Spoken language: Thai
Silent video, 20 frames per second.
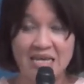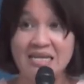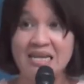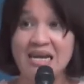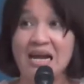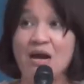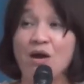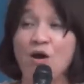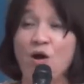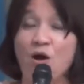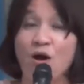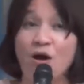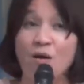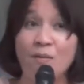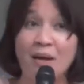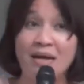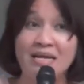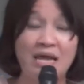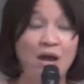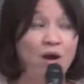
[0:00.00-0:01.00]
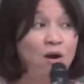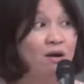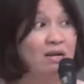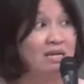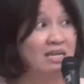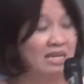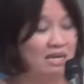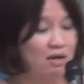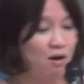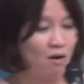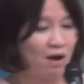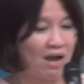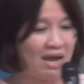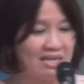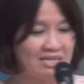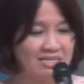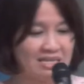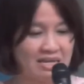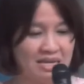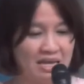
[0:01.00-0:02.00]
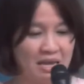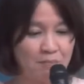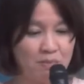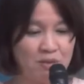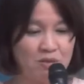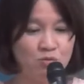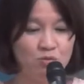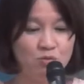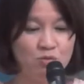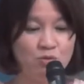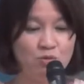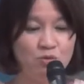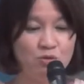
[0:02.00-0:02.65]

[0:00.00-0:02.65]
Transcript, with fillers: นะคะขอภายในห้องนี้ขอให้สังเกตประตู